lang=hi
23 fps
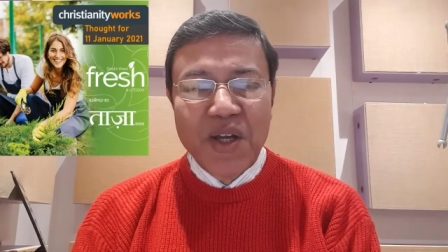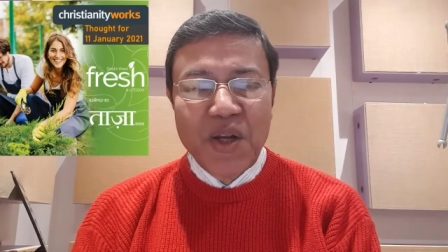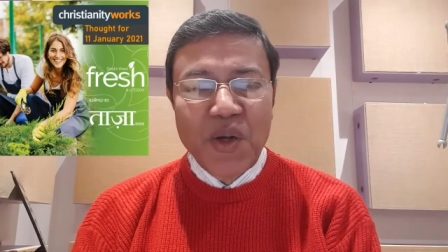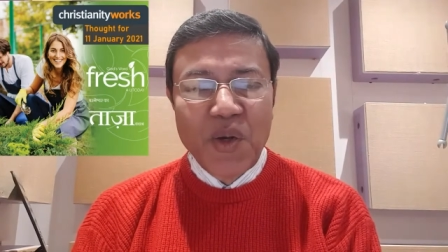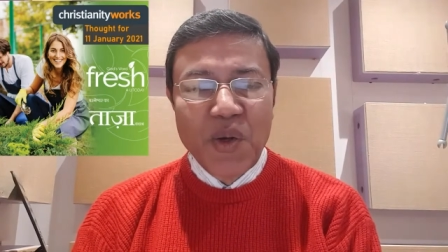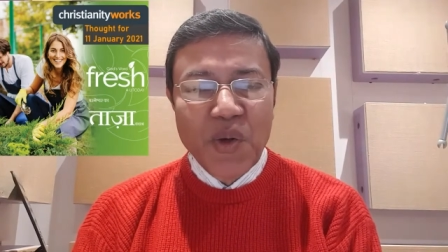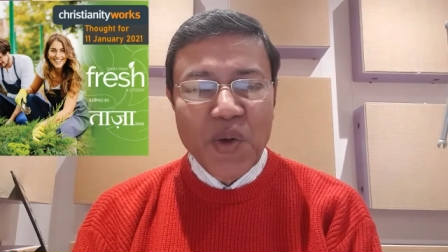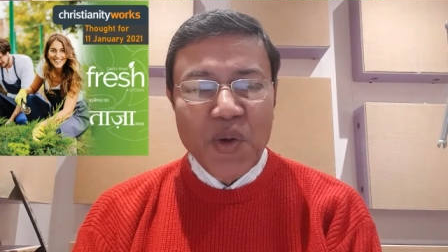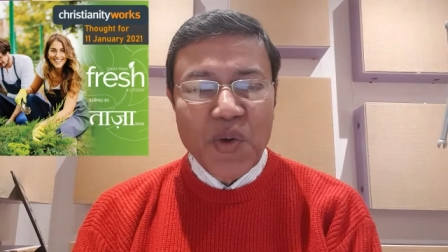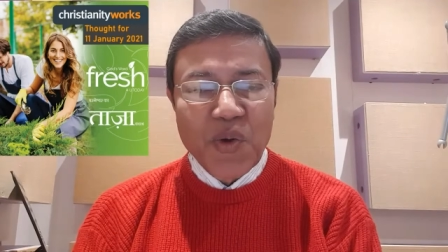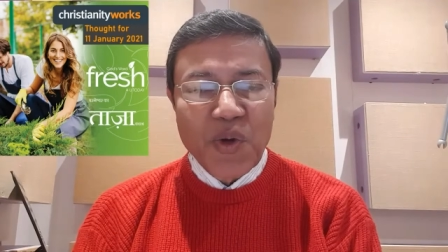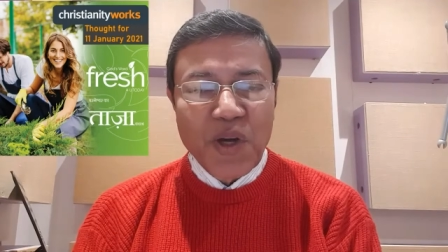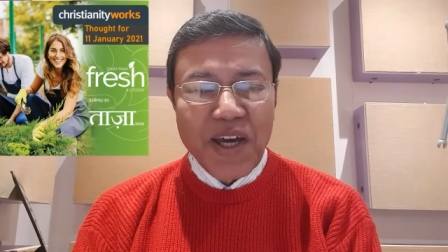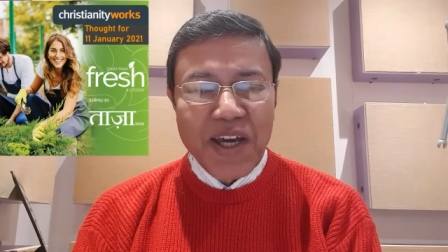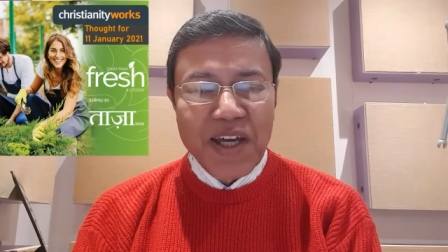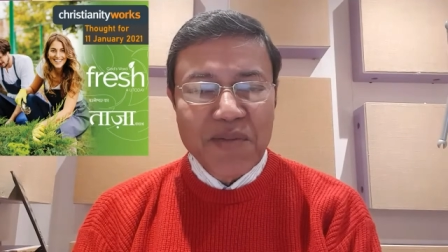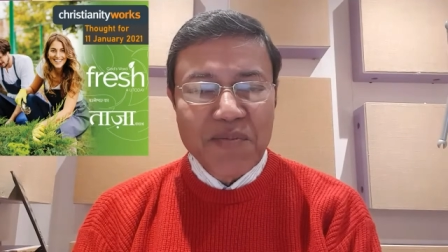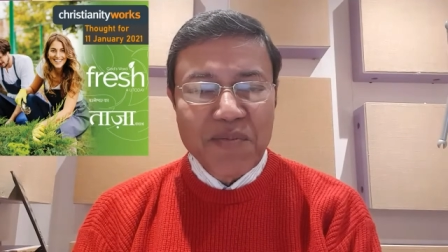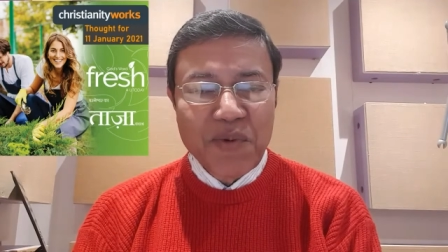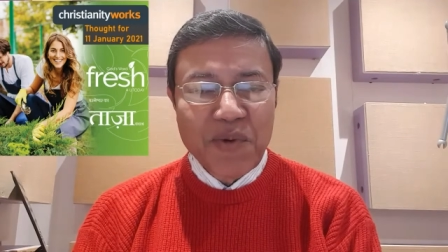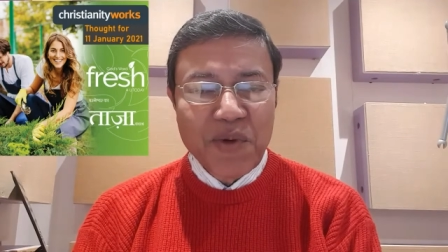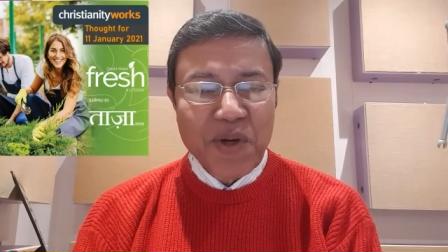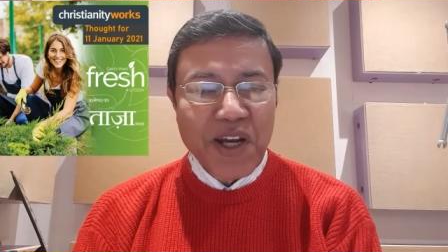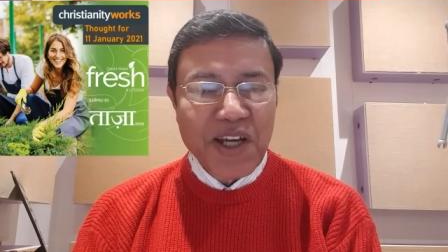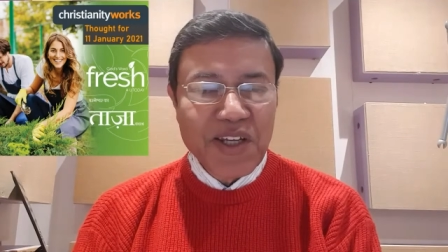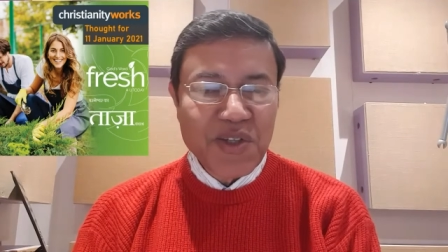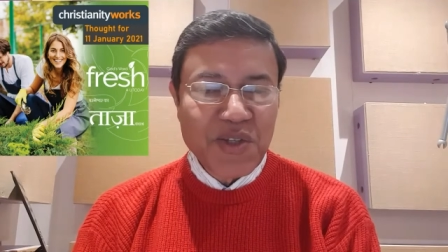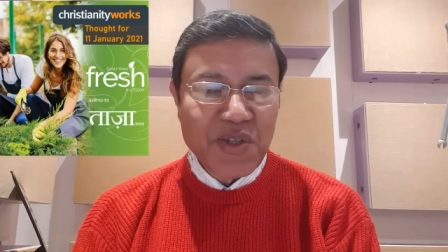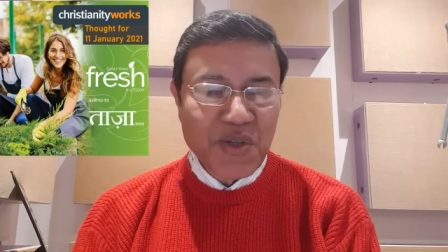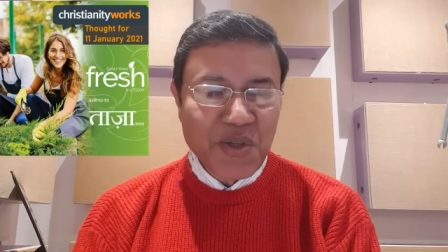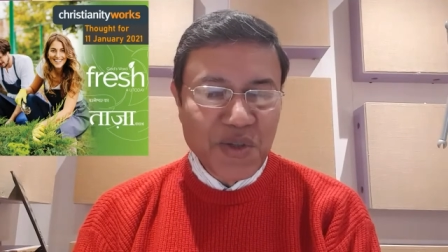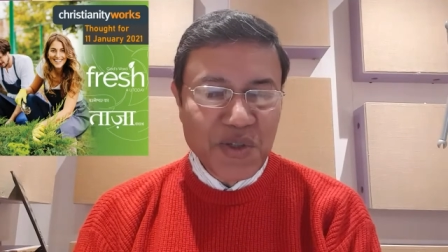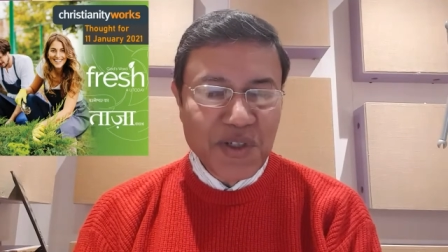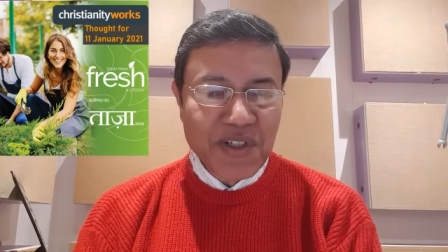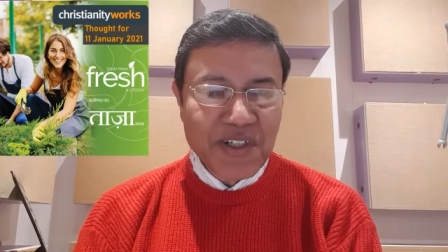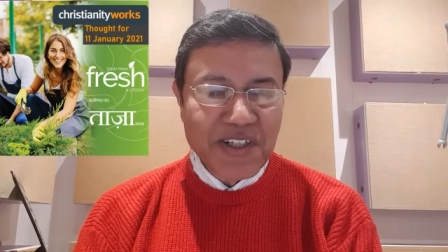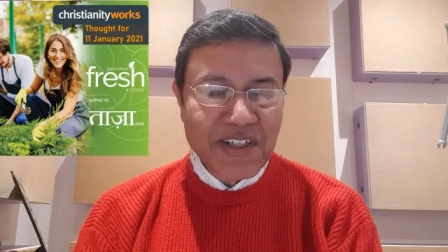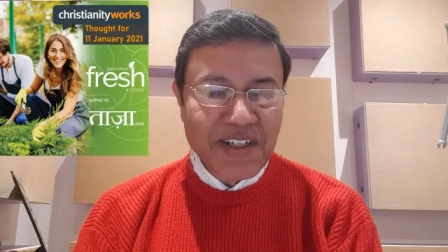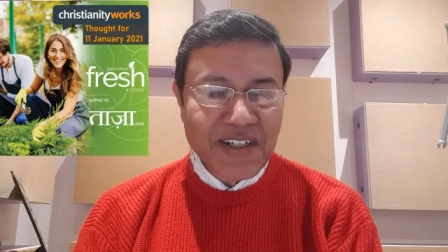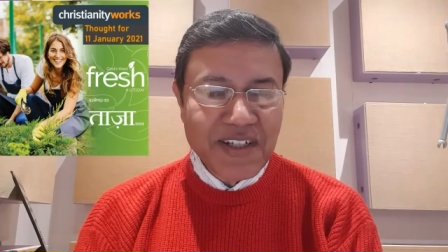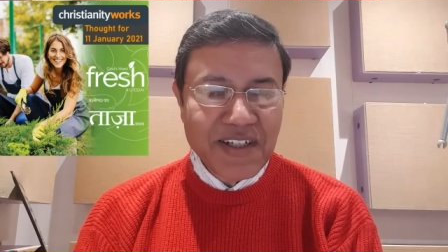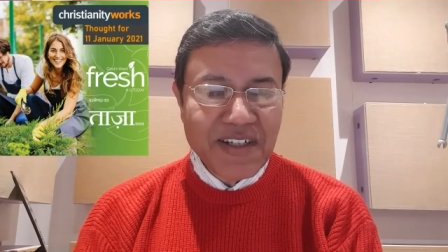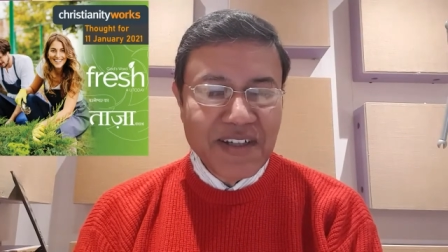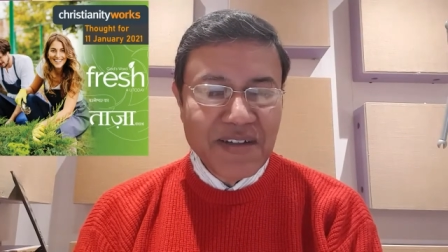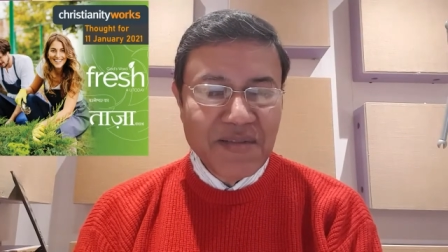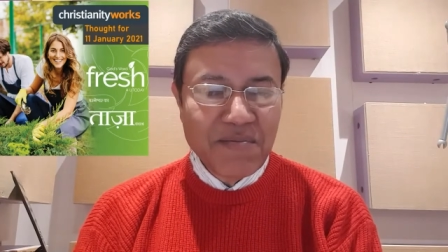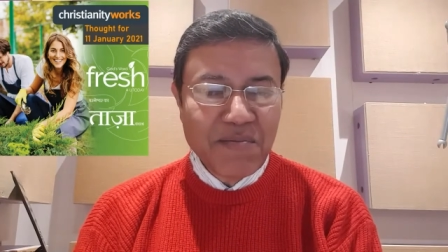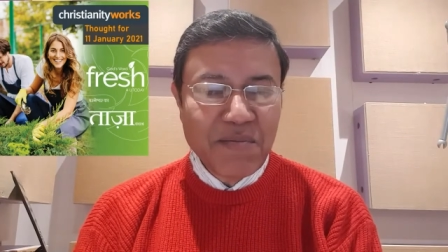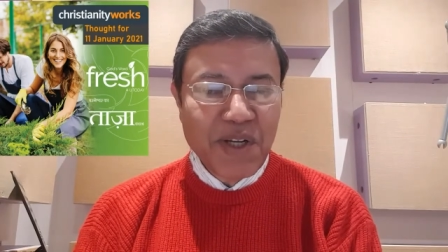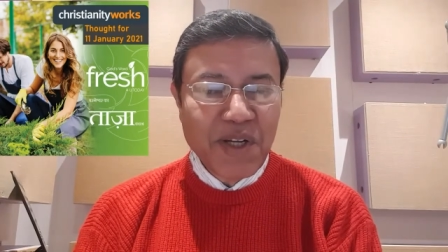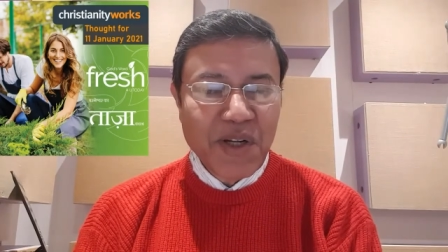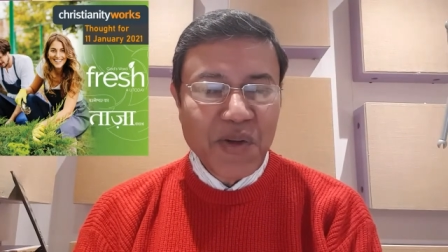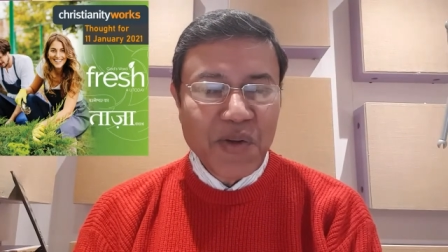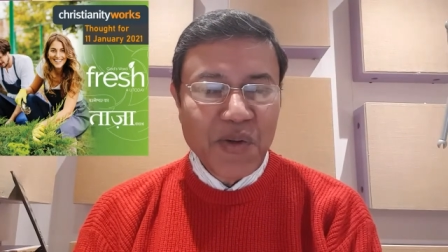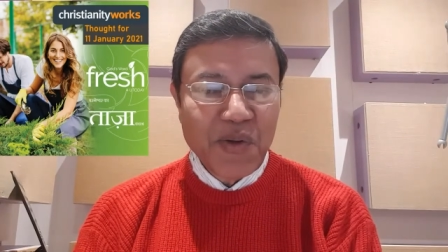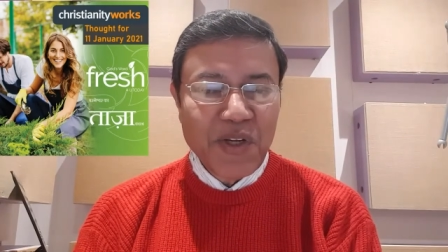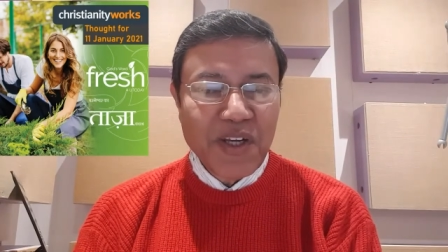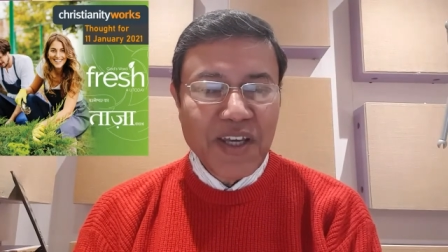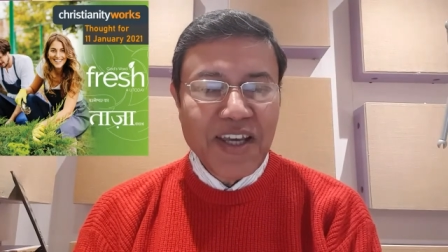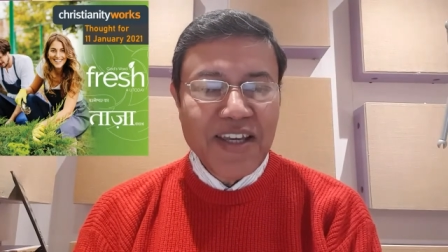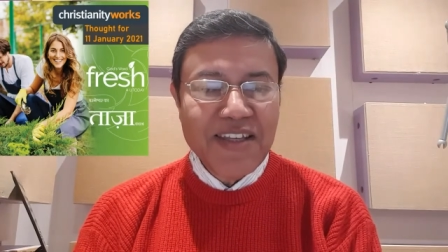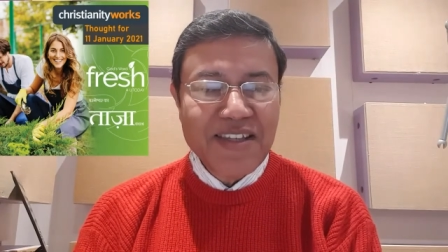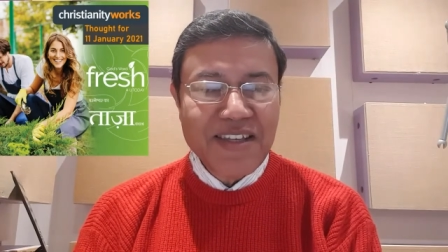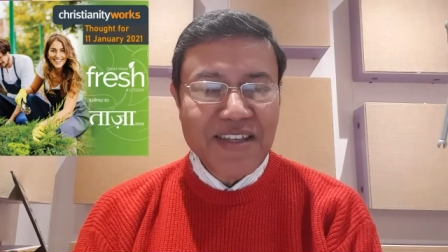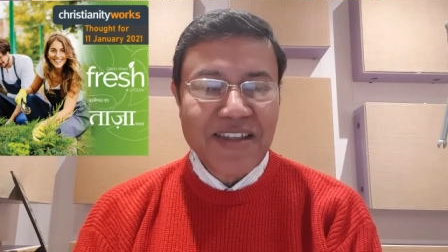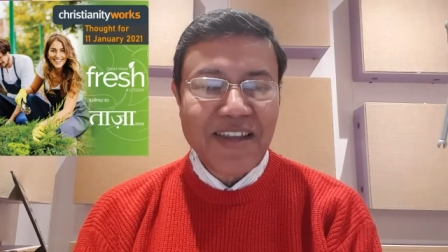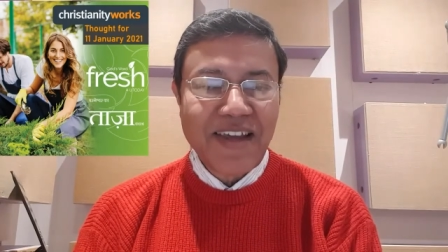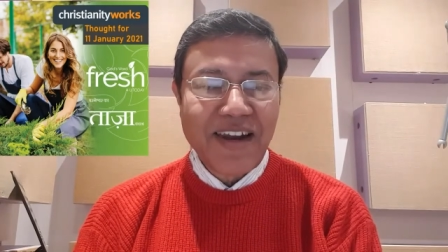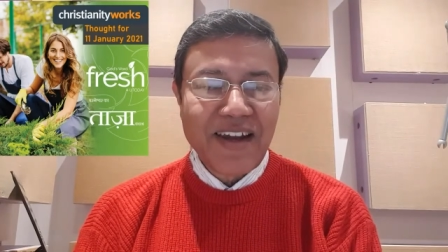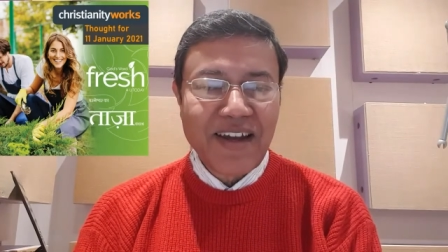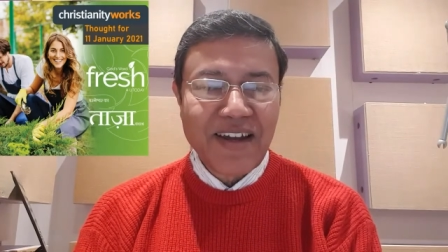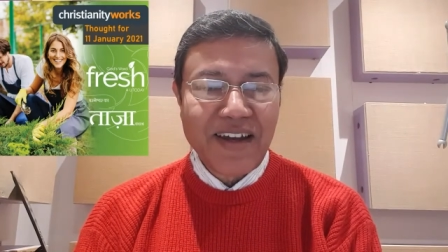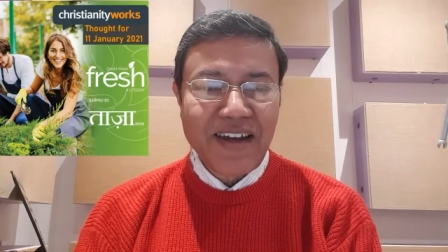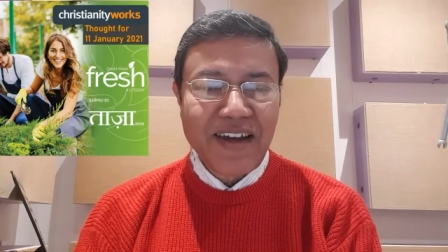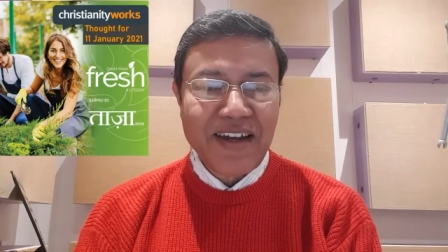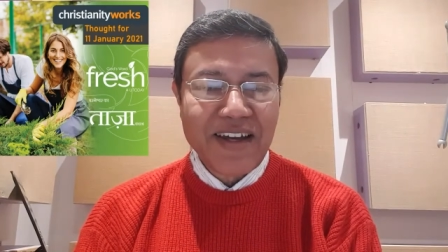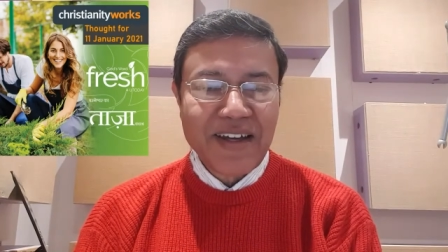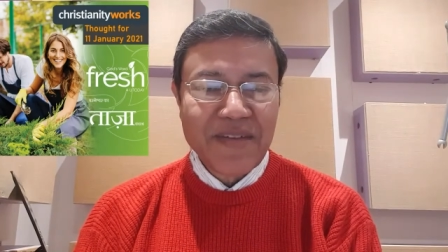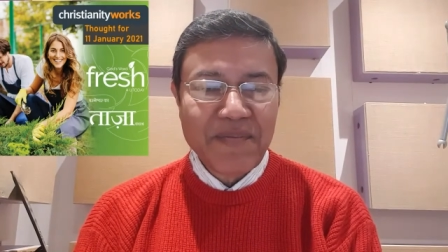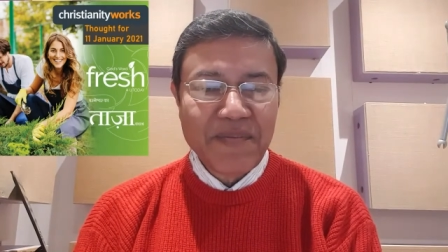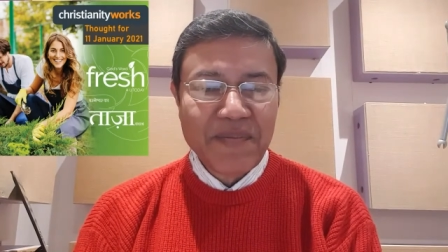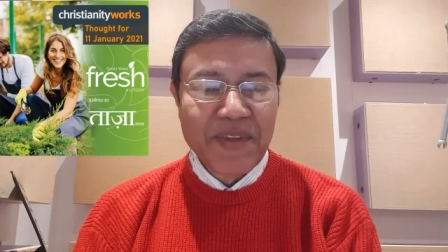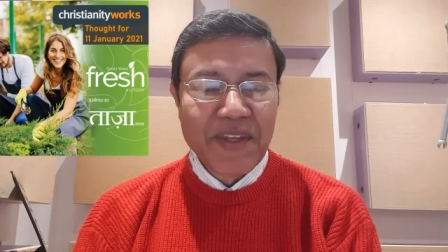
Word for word: लोगों का एक पूरा झुंड बिल्कुल इसी तरह का है